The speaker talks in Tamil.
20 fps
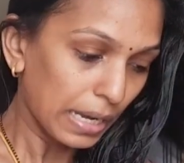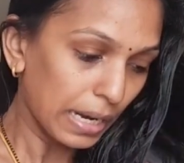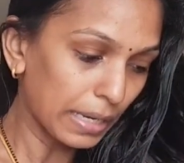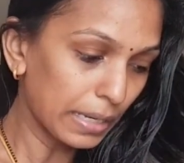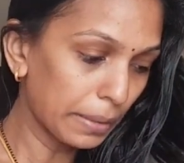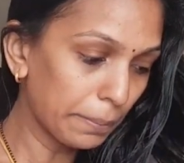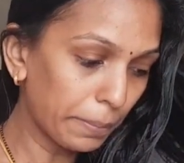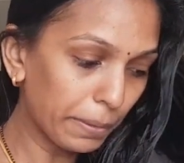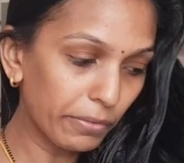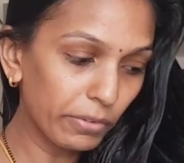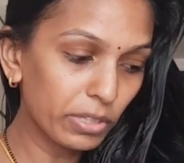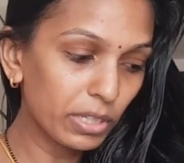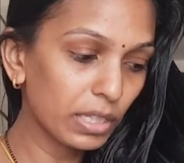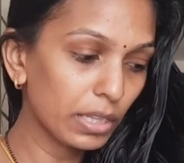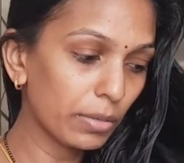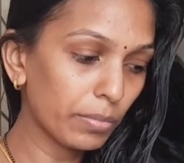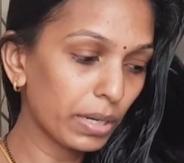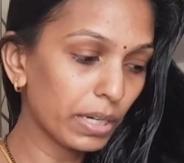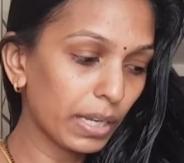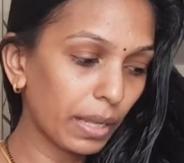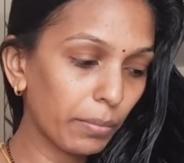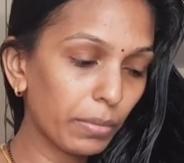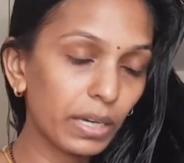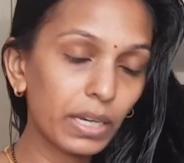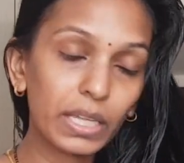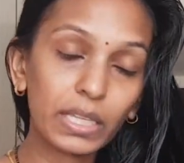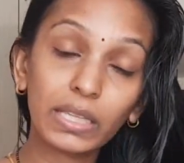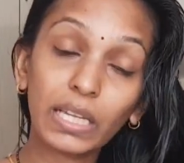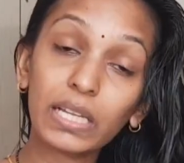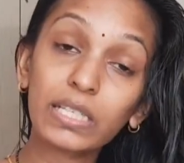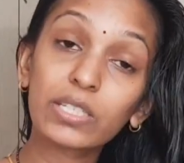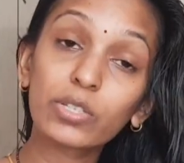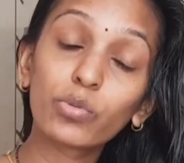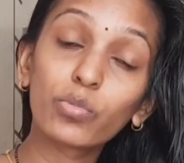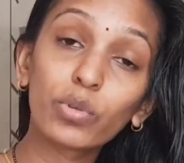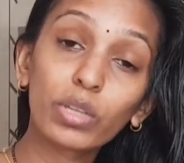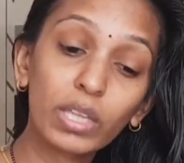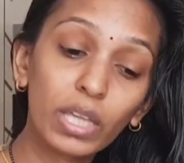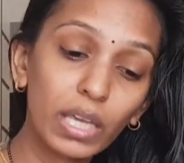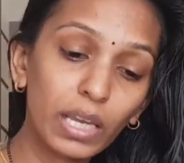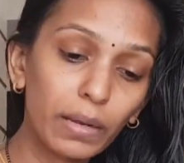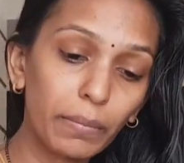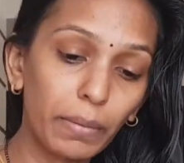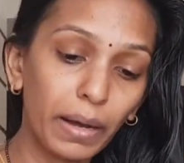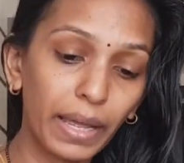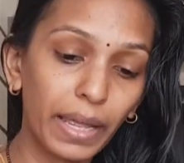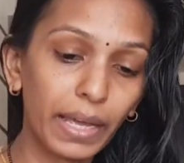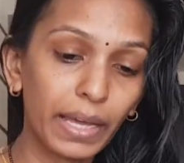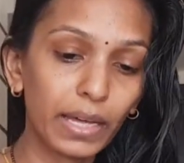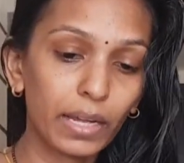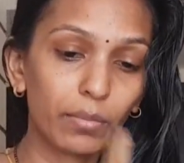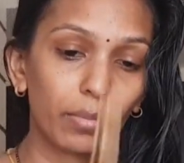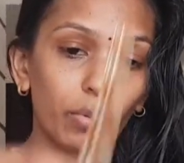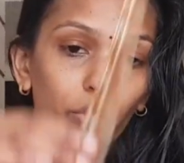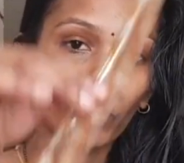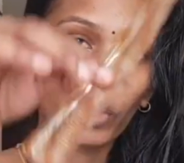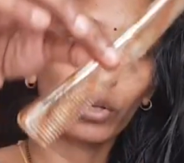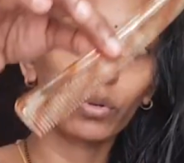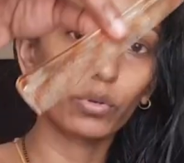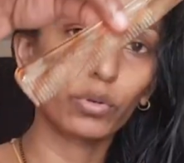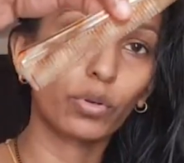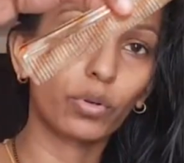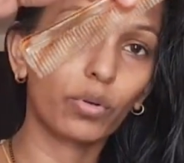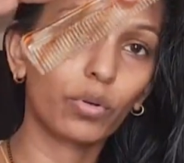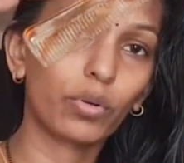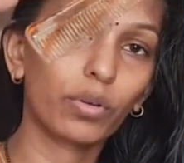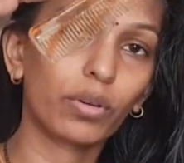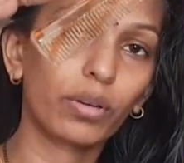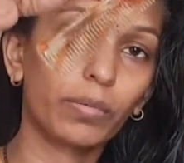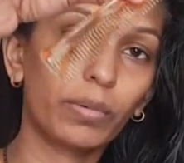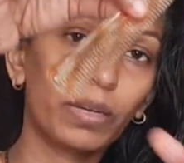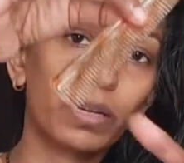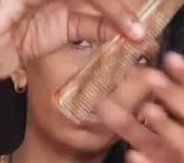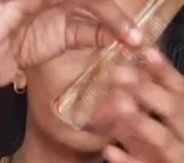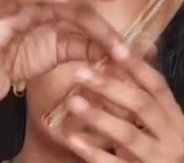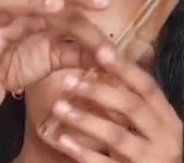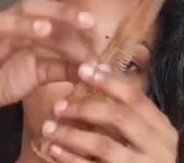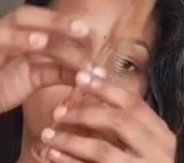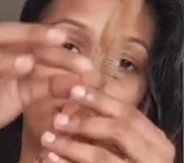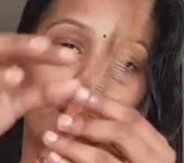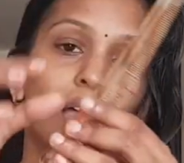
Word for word: கண்டிப்பாக வந்து இந்த மாதிரி டைமில் நீங்கள் தலை செய்யும் போது கீழே பயங்கரமாக முடி கொட்டும் இங்கே பாருங்கள்